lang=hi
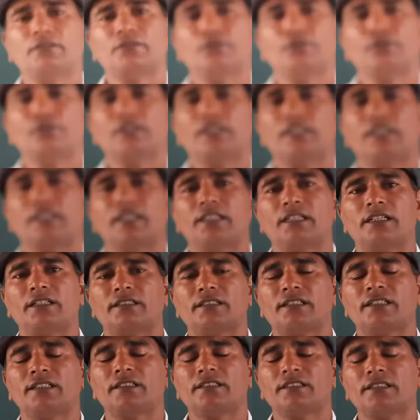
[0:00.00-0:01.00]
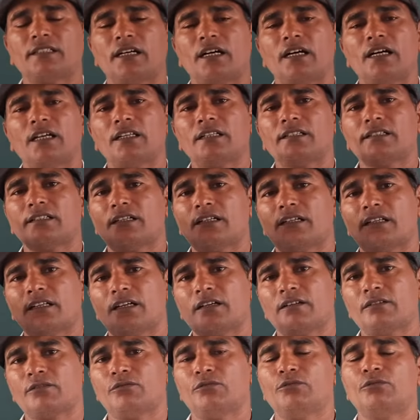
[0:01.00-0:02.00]
कूड़ है संसार
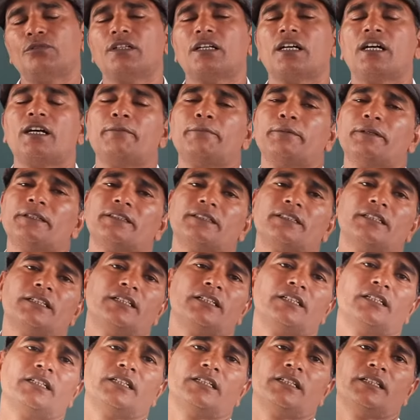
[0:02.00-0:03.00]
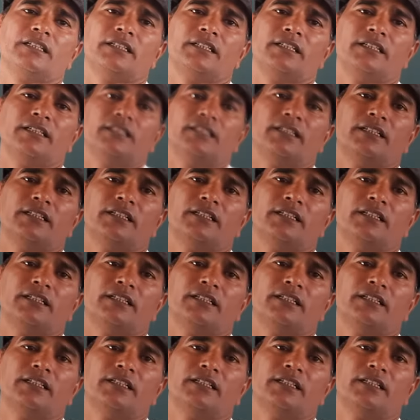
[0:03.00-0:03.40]
सारा कूड़ का पसारा है